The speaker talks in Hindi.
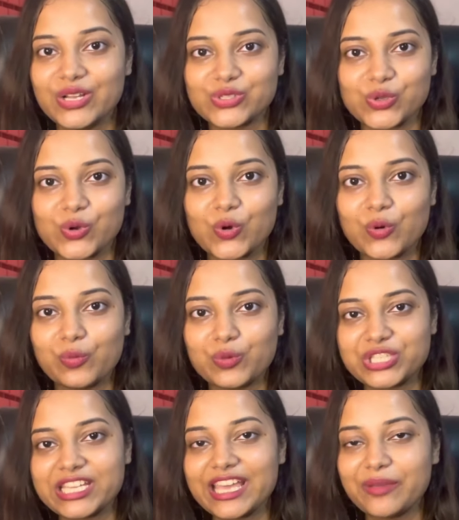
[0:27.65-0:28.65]
So
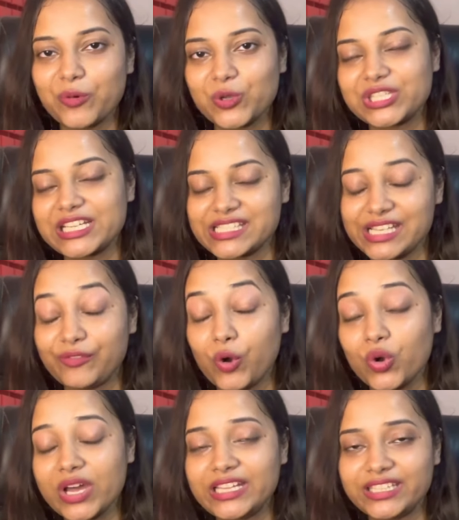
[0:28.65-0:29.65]
मुझे ये books receive हो
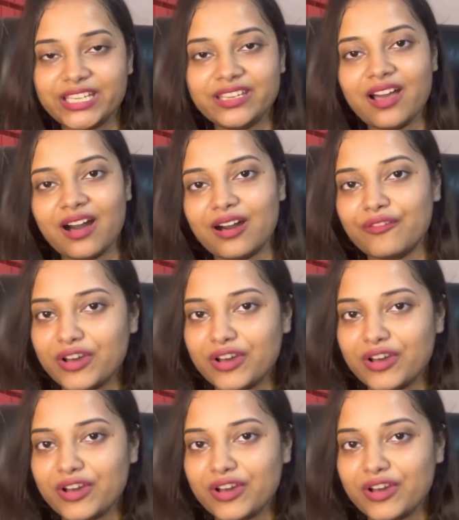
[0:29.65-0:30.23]
गई थी uh,